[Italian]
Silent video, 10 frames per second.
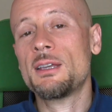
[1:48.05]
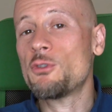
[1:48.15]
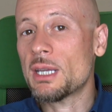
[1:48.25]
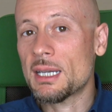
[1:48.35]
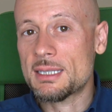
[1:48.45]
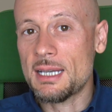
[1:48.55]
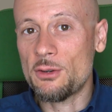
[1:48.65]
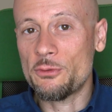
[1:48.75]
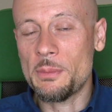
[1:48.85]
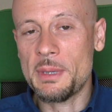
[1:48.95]
Devo
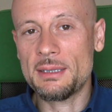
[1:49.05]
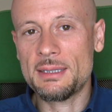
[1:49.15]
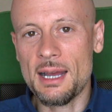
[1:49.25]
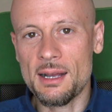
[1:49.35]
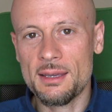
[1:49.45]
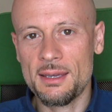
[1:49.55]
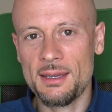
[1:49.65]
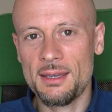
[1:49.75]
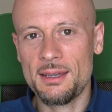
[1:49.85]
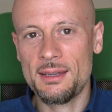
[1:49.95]
ringraziare ovviamente
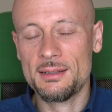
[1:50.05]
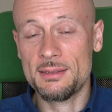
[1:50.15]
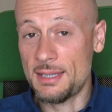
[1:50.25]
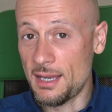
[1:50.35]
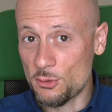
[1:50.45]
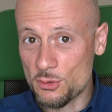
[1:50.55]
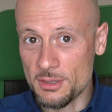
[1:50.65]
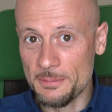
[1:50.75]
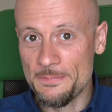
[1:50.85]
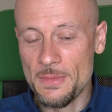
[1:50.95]
anche
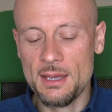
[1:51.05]
Zeus